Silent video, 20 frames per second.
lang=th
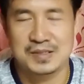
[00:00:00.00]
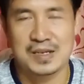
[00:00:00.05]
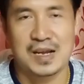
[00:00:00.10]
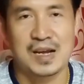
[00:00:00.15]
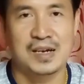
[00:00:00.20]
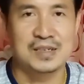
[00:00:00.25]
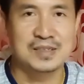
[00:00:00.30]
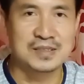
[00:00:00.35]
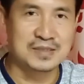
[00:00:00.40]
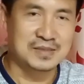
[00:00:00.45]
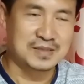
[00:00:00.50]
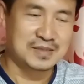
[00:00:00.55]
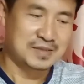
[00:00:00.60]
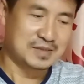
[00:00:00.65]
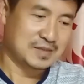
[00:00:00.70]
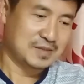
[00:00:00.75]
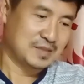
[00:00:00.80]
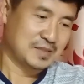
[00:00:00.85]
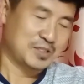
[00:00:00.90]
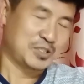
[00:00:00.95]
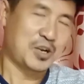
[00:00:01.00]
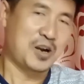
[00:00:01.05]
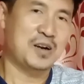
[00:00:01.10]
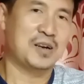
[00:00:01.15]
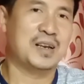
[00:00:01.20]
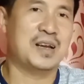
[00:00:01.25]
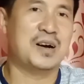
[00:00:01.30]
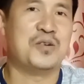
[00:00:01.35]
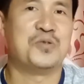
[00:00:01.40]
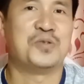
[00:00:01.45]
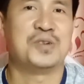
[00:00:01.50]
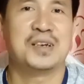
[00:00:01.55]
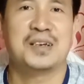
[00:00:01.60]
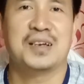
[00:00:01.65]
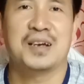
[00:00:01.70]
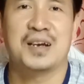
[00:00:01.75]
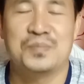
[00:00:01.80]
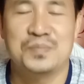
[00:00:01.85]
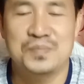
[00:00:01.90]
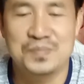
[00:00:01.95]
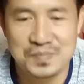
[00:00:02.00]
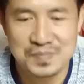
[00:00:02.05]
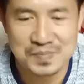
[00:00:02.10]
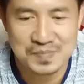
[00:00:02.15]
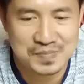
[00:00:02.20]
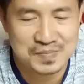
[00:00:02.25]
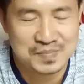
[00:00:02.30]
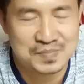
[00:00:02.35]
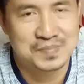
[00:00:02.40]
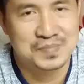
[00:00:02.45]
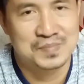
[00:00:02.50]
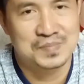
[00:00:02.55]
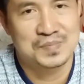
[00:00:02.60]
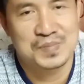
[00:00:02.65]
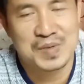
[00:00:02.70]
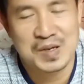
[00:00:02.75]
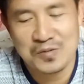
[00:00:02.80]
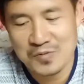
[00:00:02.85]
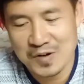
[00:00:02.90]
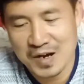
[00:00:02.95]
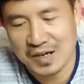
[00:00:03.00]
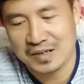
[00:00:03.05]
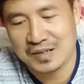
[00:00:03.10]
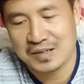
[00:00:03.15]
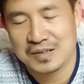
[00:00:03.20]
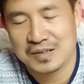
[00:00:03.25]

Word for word: ทางช่องเรานะครับแม่ขวัญ